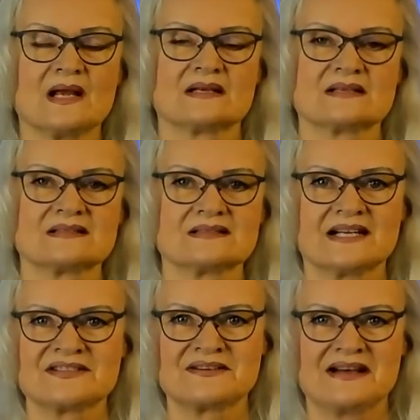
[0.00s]
Das ist
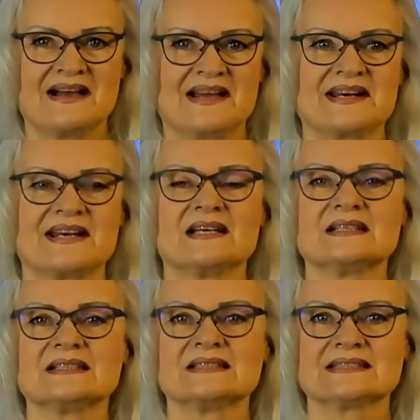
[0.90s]
also ein
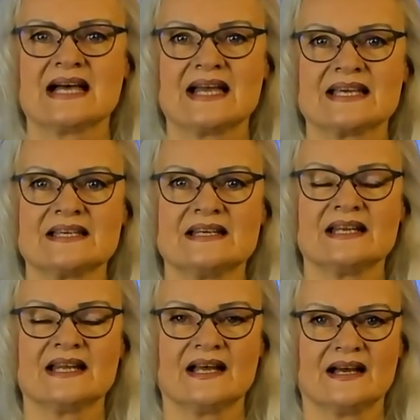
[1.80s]

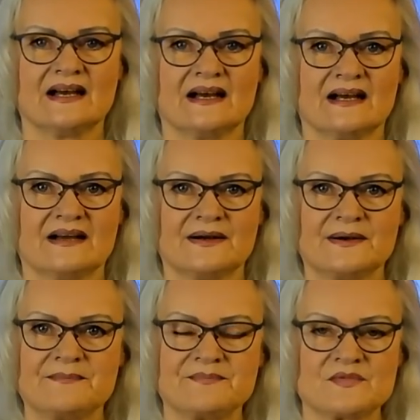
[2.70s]
Zeichen,
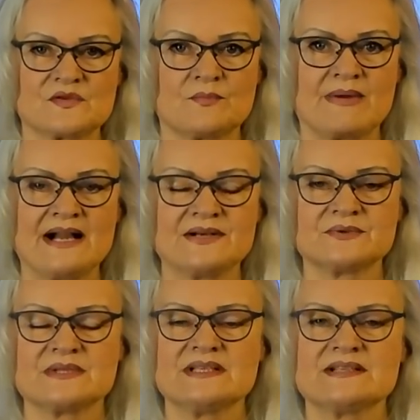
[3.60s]
ähm, sobald
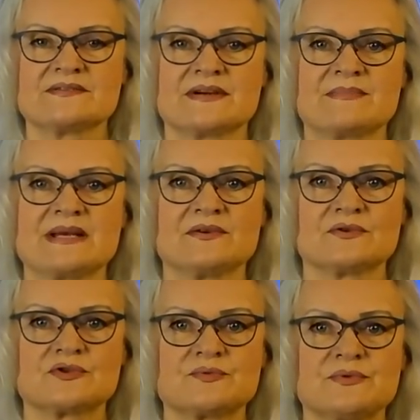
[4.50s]
du diese
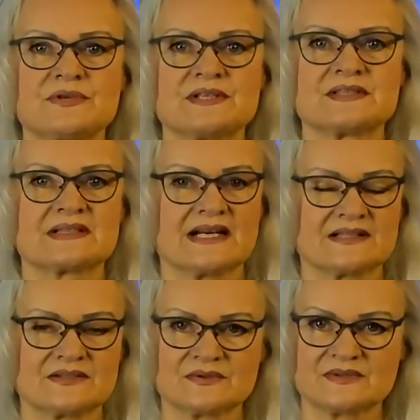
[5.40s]
Verbindung spürst,
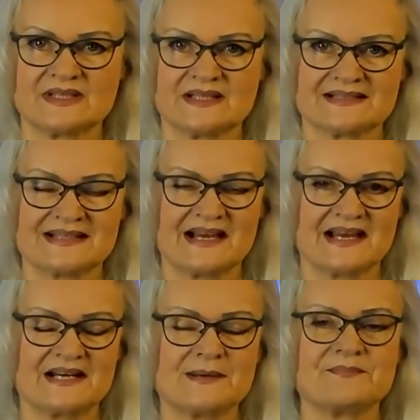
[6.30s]
kannst du sicher
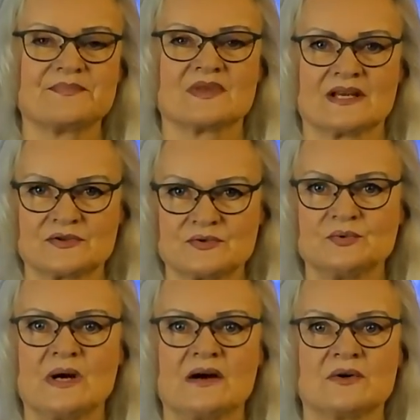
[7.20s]
sein, dass
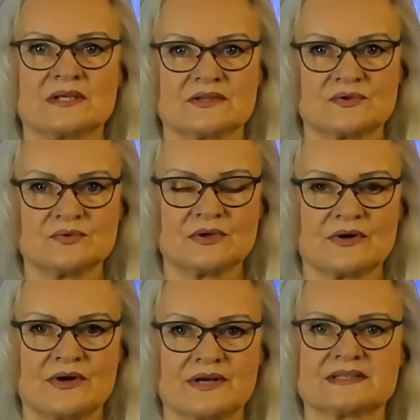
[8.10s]
du auch
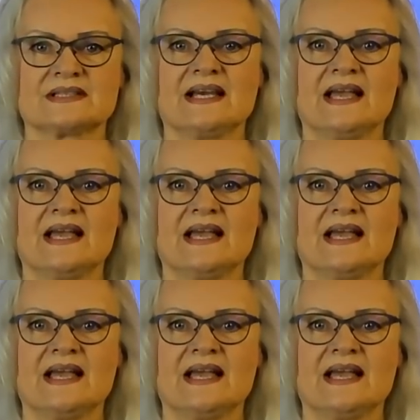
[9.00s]
dazugehörst.